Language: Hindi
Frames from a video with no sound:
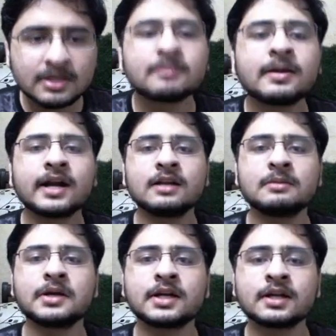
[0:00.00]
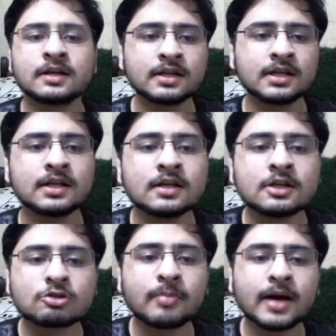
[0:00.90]
एक बैड एलिमेंट है ठीक है
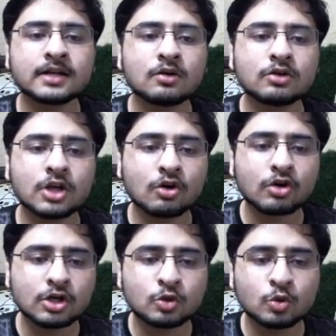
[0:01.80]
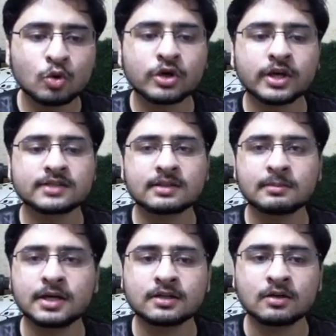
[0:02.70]
तो बैड काउंट क्या हो गया टू हो गया इसका
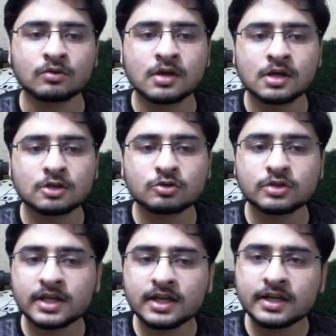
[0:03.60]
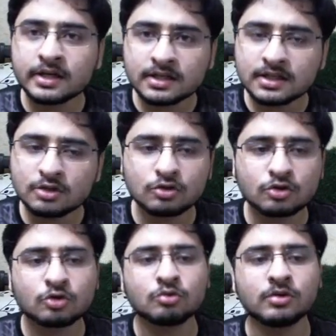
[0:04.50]
बैड काउंट तो ये है ग्रेटर देन इक्वल टू
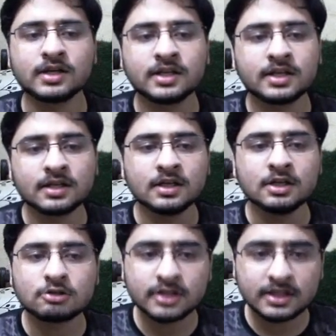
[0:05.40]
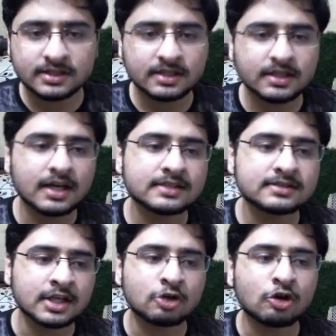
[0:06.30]
टू है ठीक है तो देखते हैं क्या इस
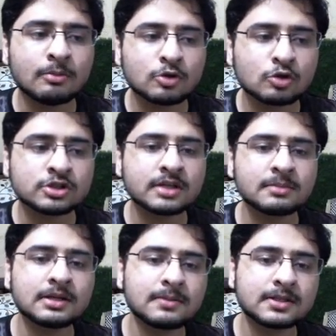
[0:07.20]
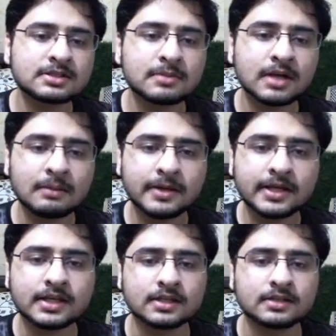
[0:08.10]
एरे को हम क्लोज अंडर मल्टीप्लीकेशन बना
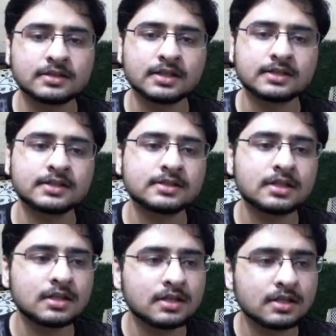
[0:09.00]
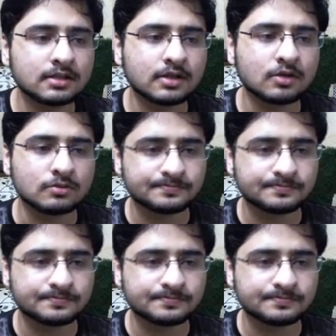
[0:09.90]
पाएंगे देखते हैं ज़रा देखो